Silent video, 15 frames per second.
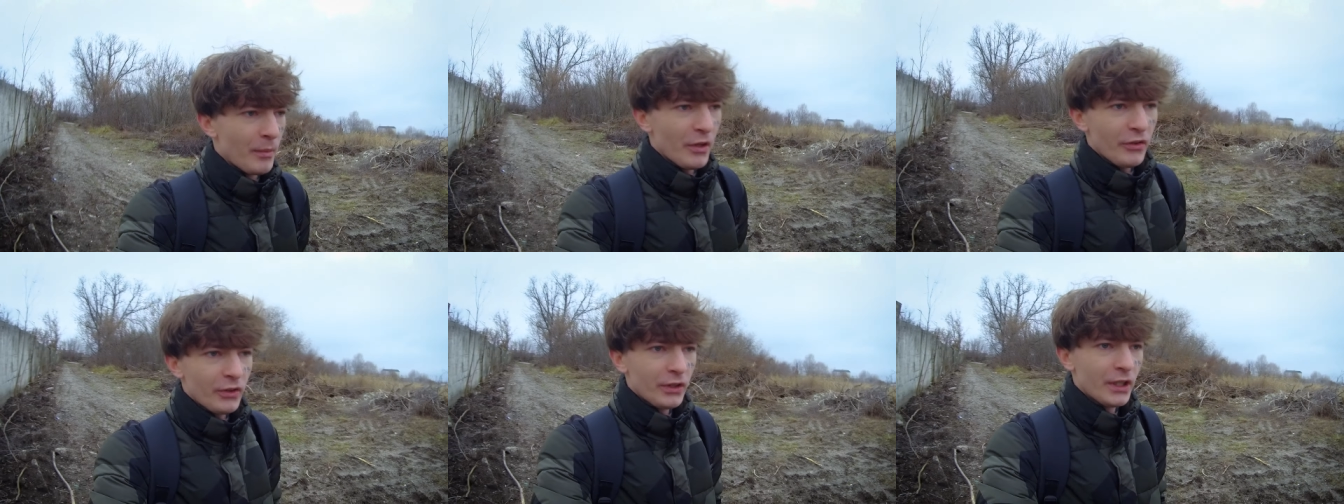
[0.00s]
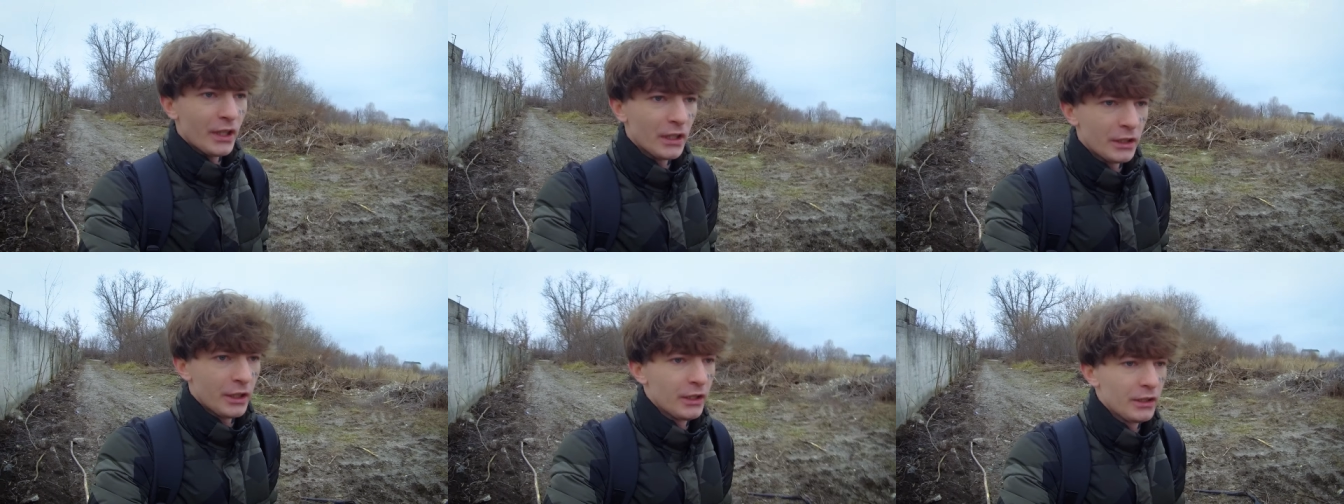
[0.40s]
место, где
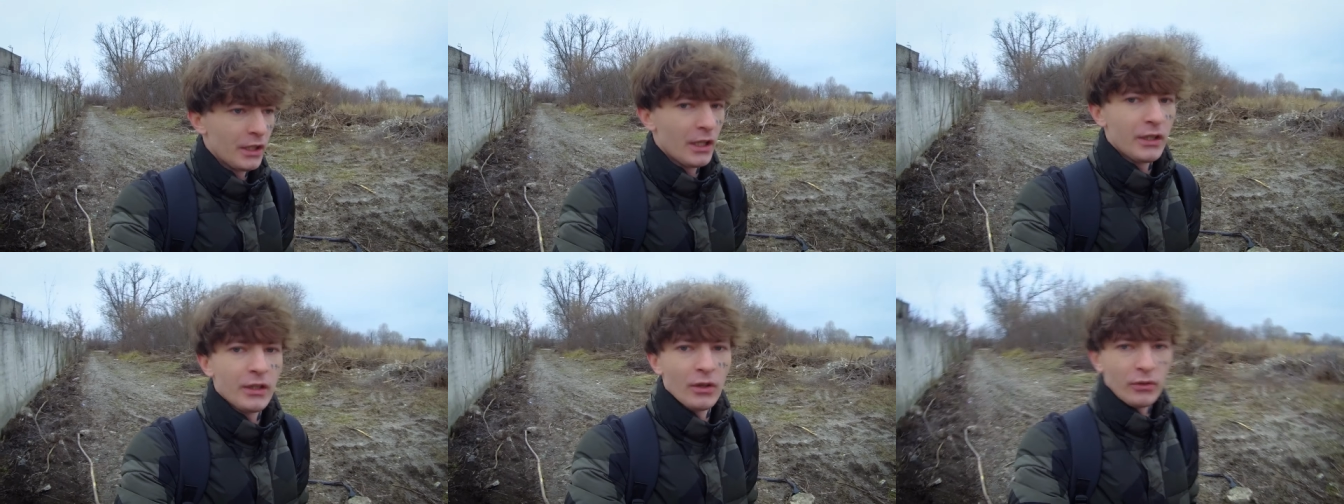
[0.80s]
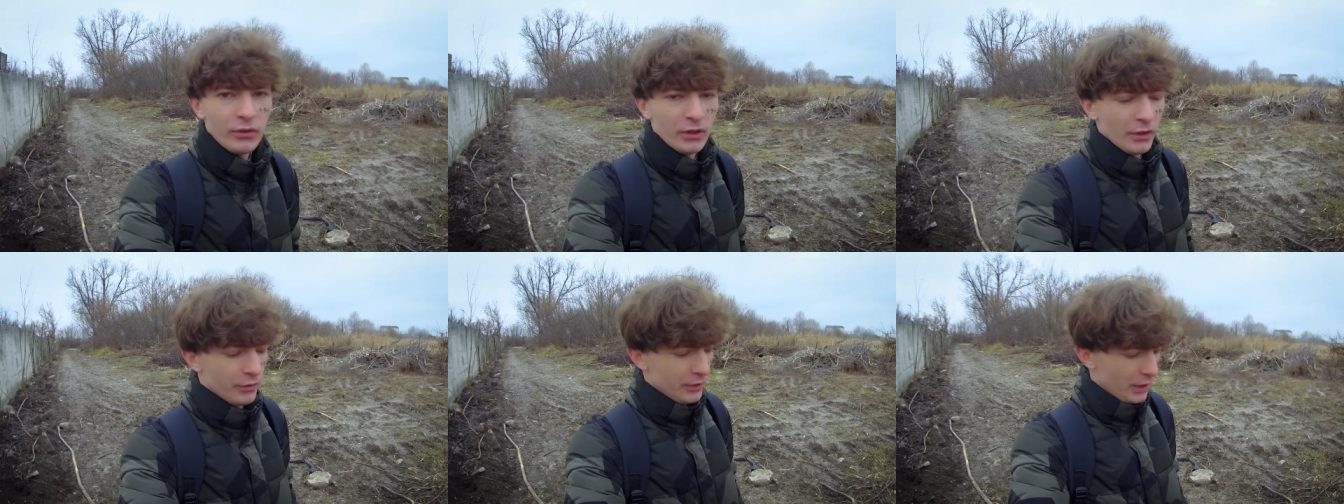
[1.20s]
конкретно я делал
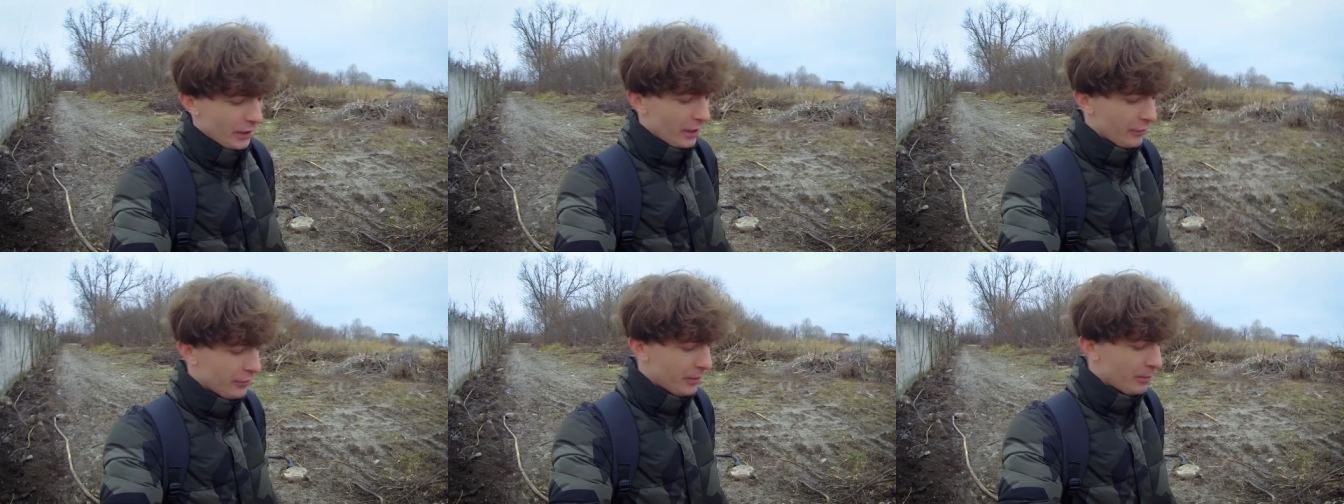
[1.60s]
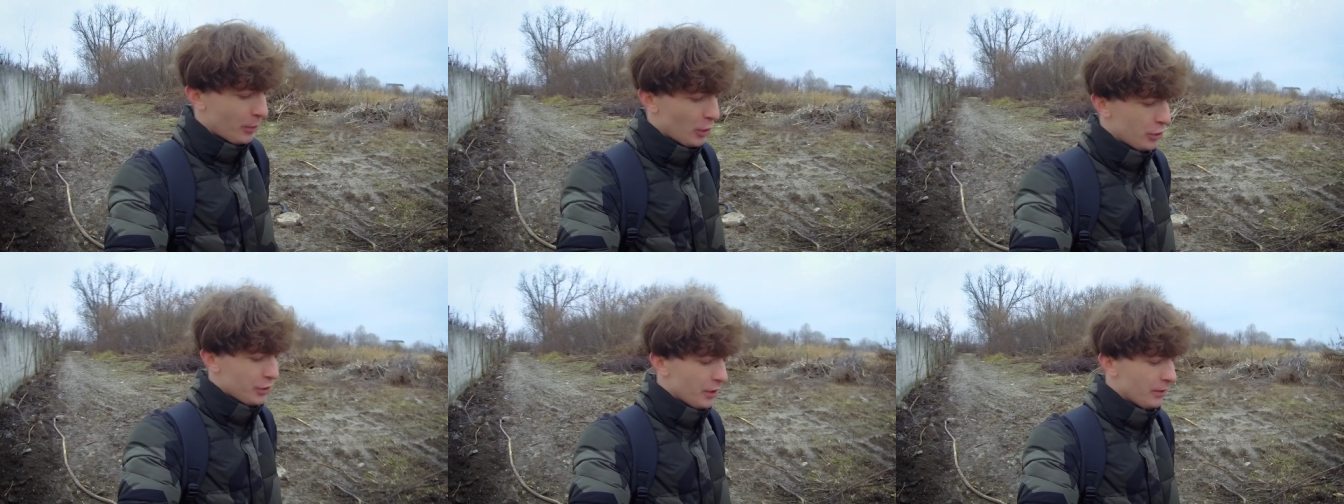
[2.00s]
сюда фотографии и
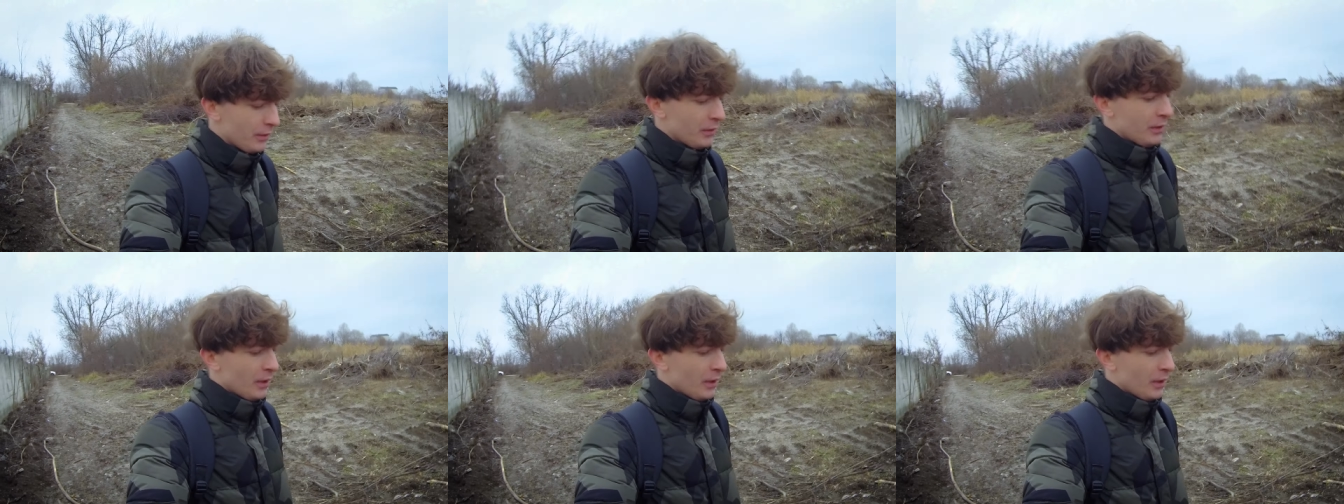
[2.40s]
прочее.